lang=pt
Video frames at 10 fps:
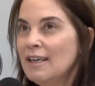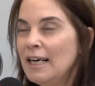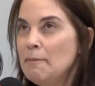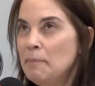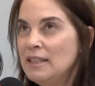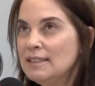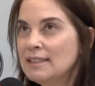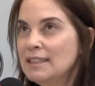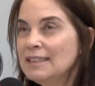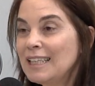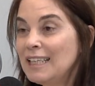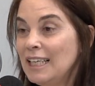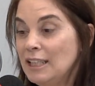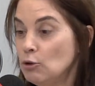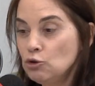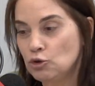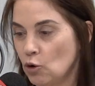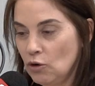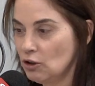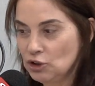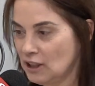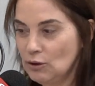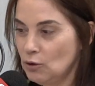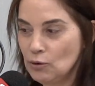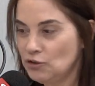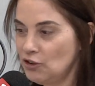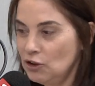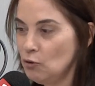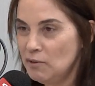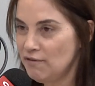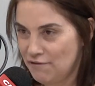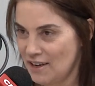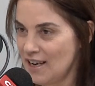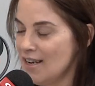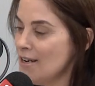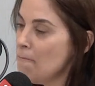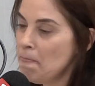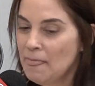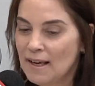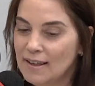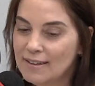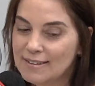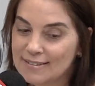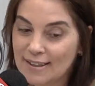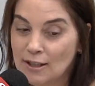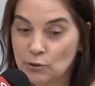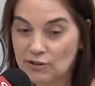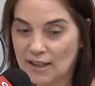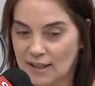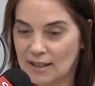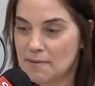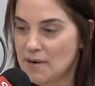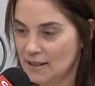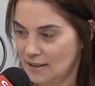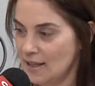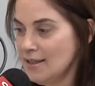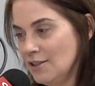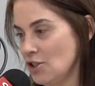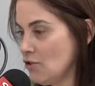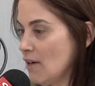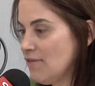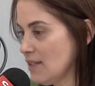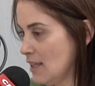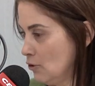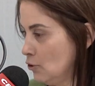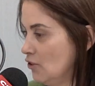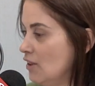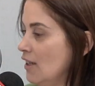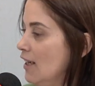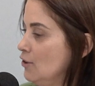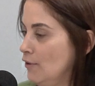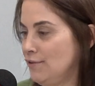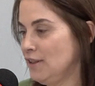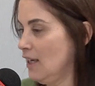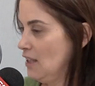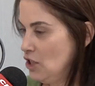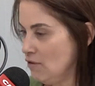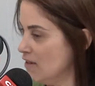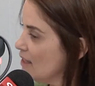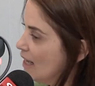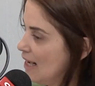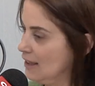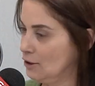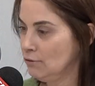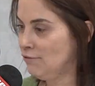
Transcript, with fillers: representa quem eu sou. Eu já não consigo me ver uh, sem usar aquela marca. E aí a gente vai fazer atrocidades, vai ficar endividado,